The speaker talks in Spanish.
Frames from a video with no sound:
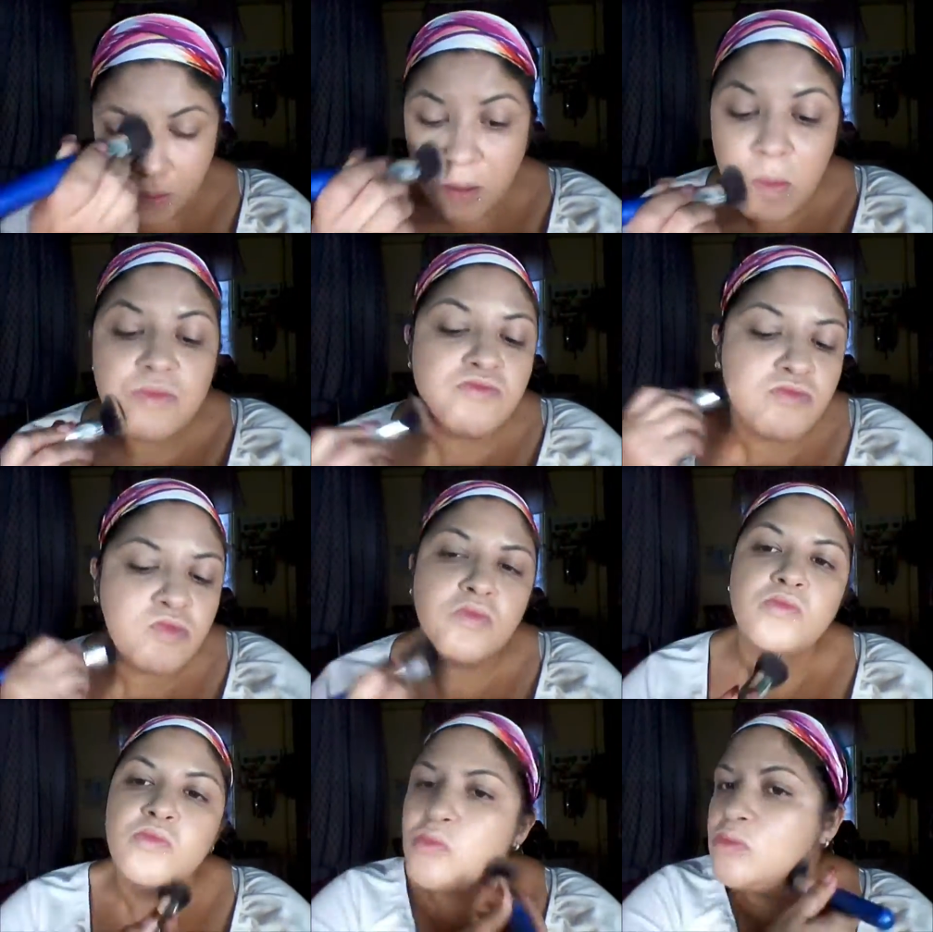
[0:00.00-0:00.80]
brocha
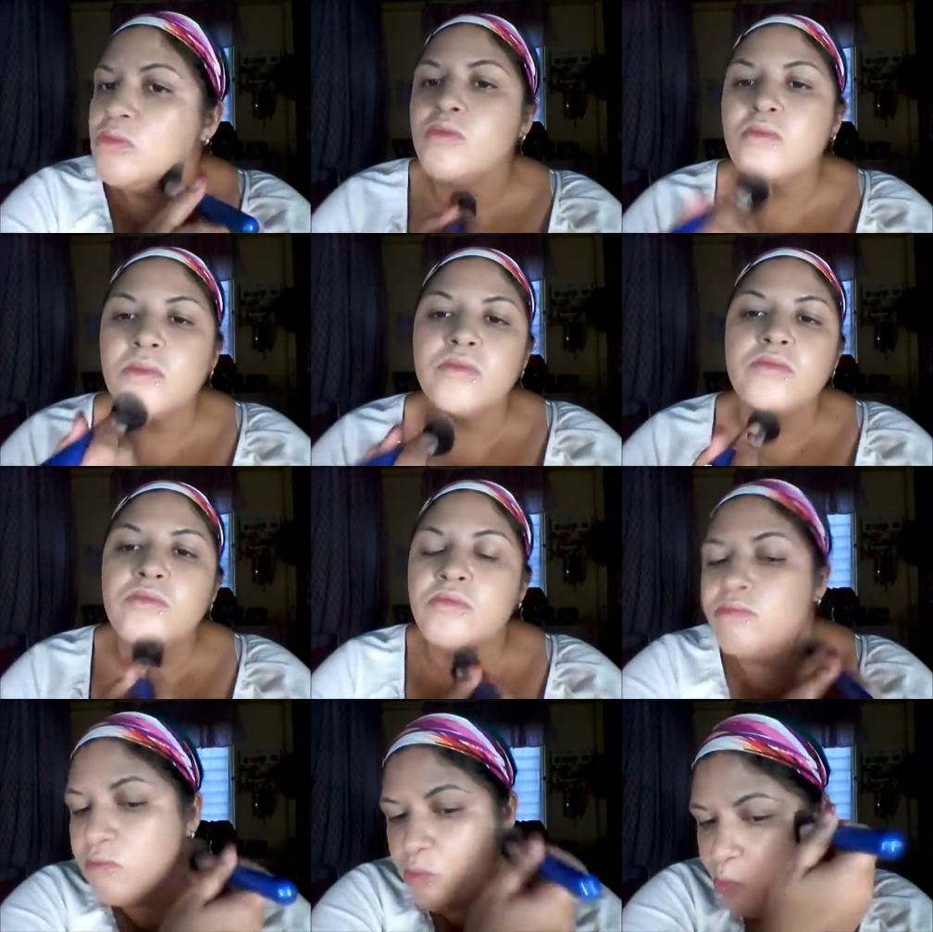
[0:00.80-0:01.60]
con la
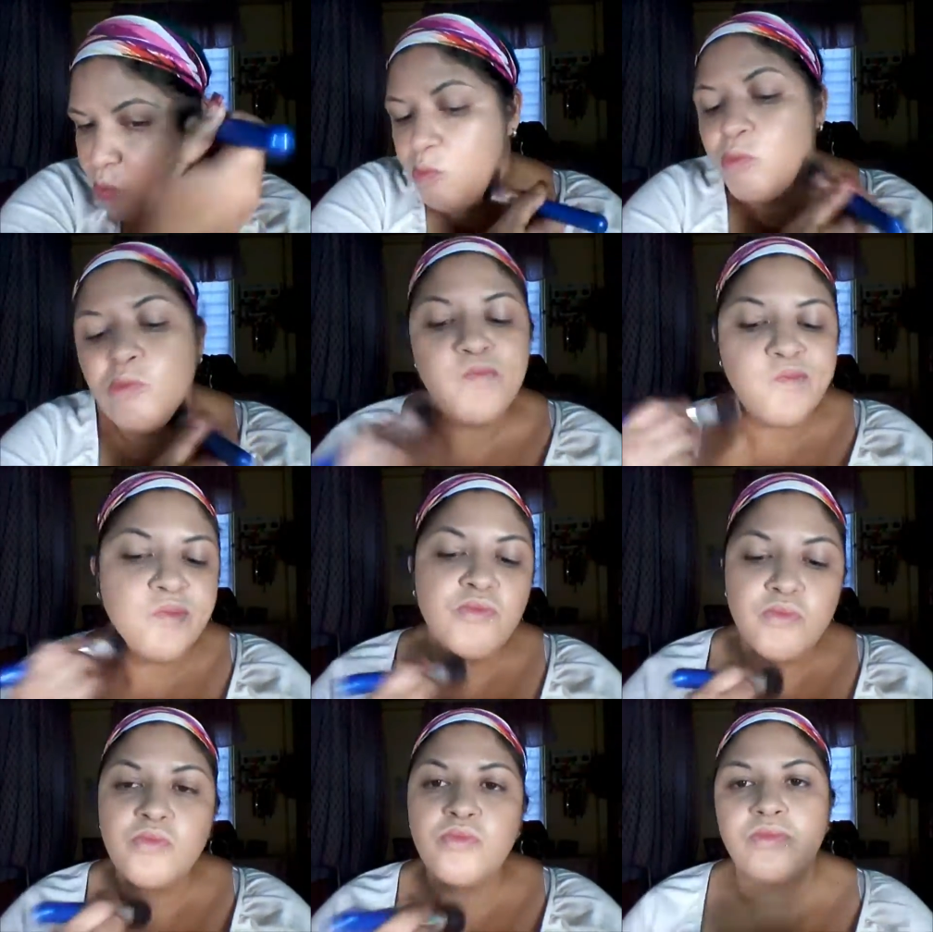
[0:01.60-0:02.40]
misma
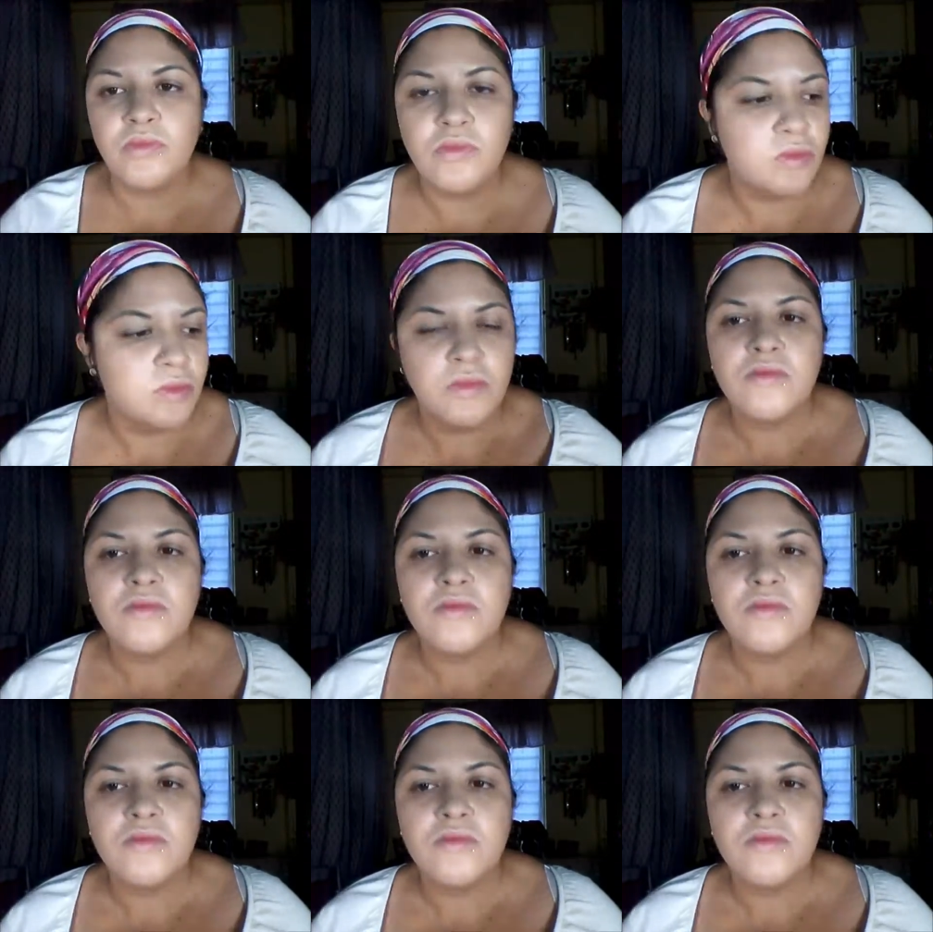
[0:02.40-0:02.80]
agüita que,